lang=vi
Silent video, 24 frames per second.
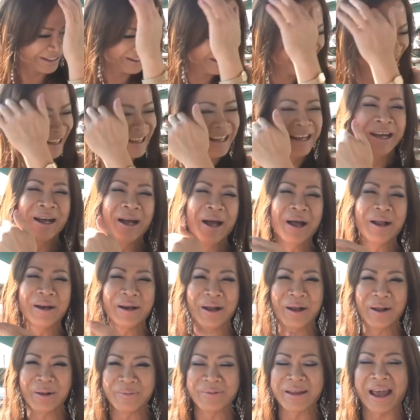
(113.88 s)
bây giờ
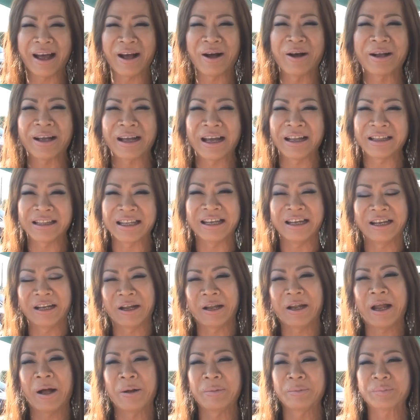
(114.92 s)
kể dạ, chuyện okay, mà thì, quen
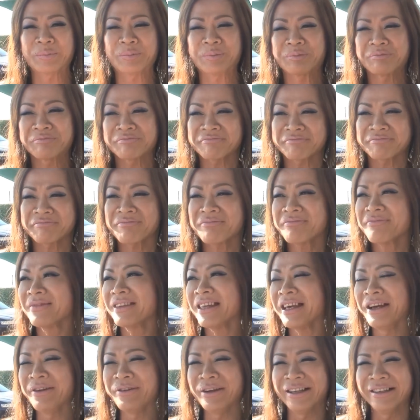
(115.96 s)
với ông xã thế nào sau hay
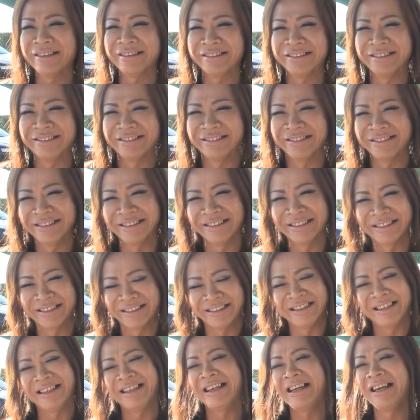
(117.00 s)
trước khi chị ờ, chuyển
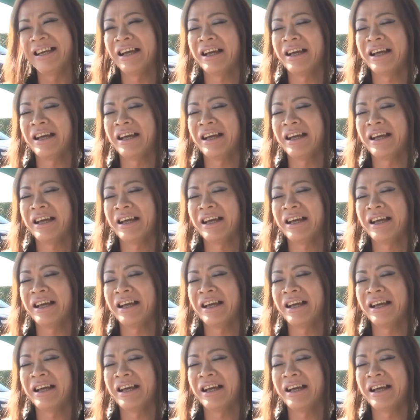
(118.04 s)
đổi nha